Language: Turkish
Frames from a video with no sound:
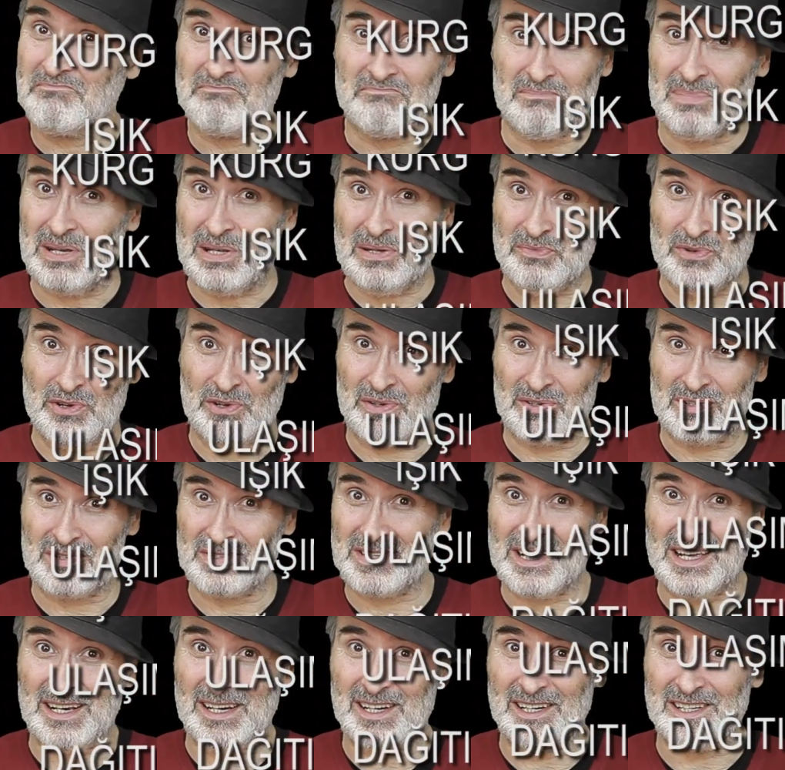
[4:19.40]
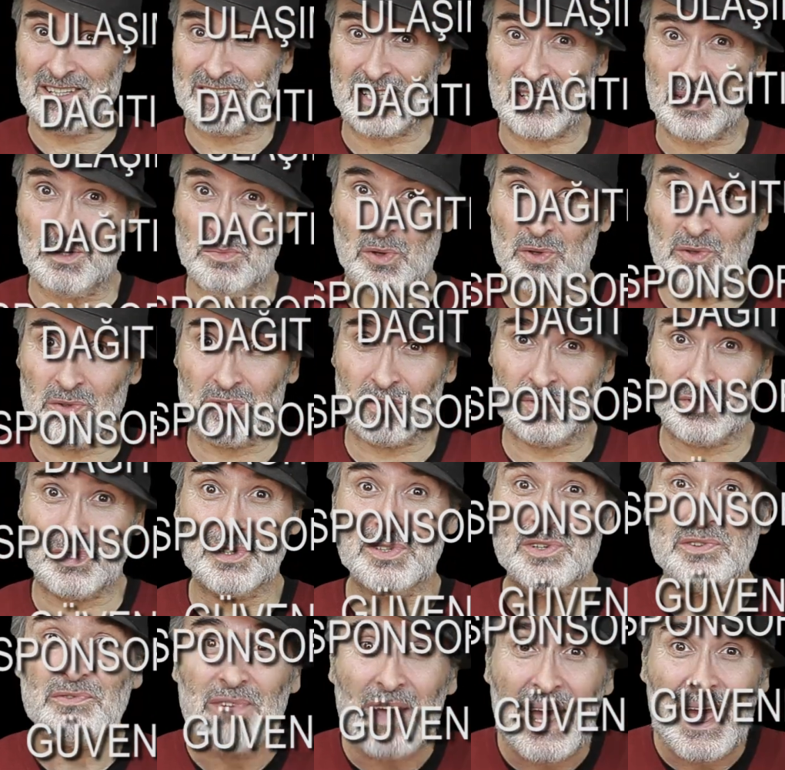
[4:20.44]
bilmiyoruz senarist kim
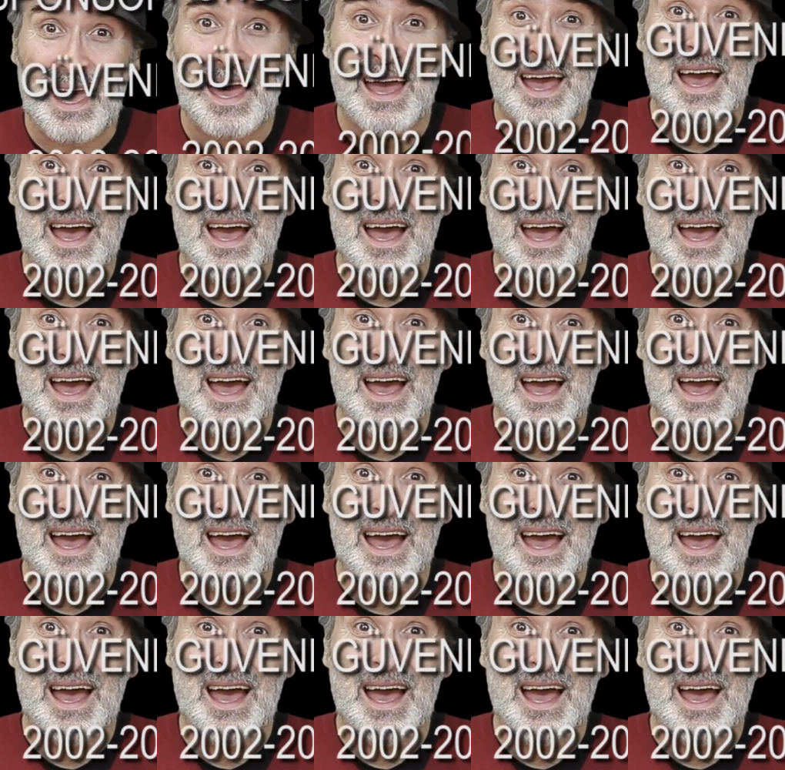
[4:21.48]
olduğunu ve